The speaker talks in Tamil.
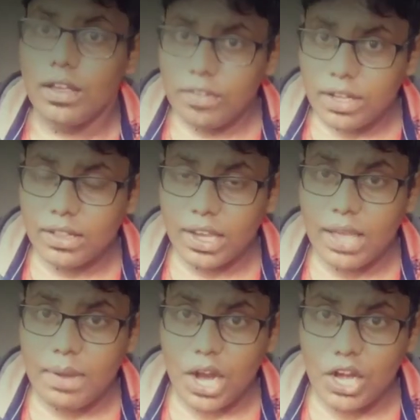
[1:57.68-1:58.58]
இவர் இந்த
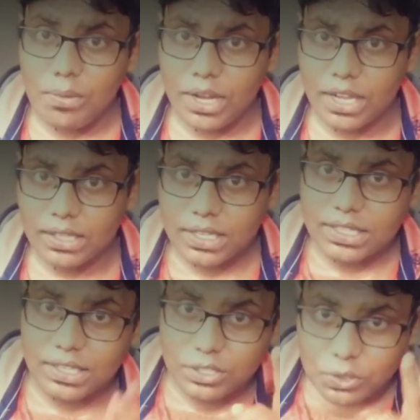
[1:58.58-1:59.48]
கேமை
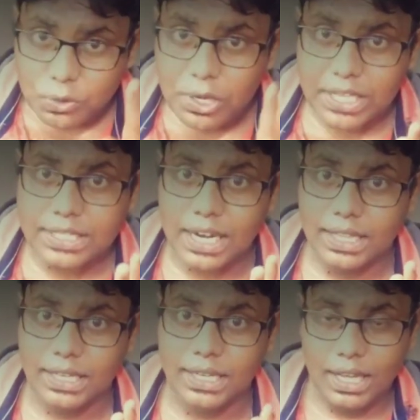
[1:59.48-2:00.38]
கண்டுபிடிக்கிறதுக்கு ஜஸ்ட் டூ டேஸ் தான்
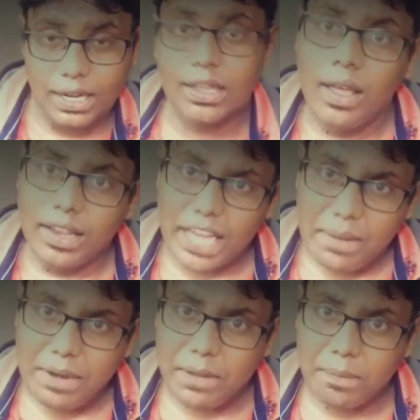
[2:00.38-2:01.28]
எடுத்துக்கிட்டாரு
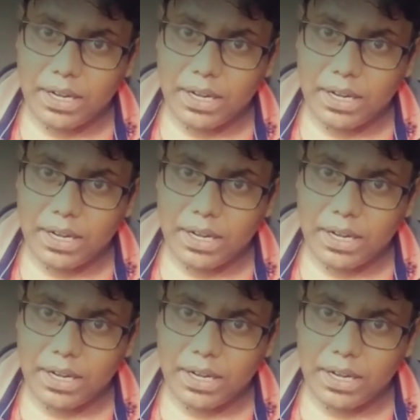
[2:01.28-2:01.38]
கேம் ரெடி